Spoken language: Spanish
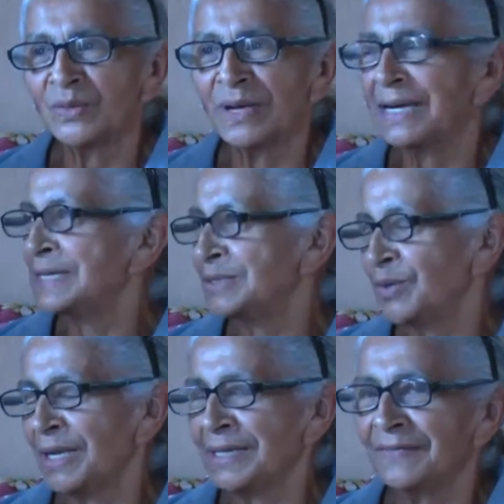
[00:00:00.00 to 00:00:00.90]
sobre la
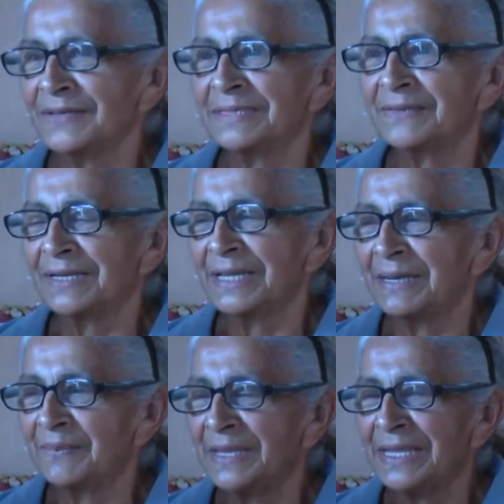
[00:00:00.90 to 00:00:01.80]
historia del Festival de
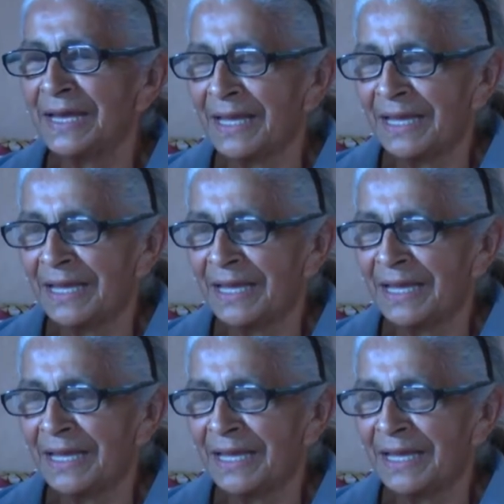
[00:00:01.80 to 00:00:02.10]
la Piña.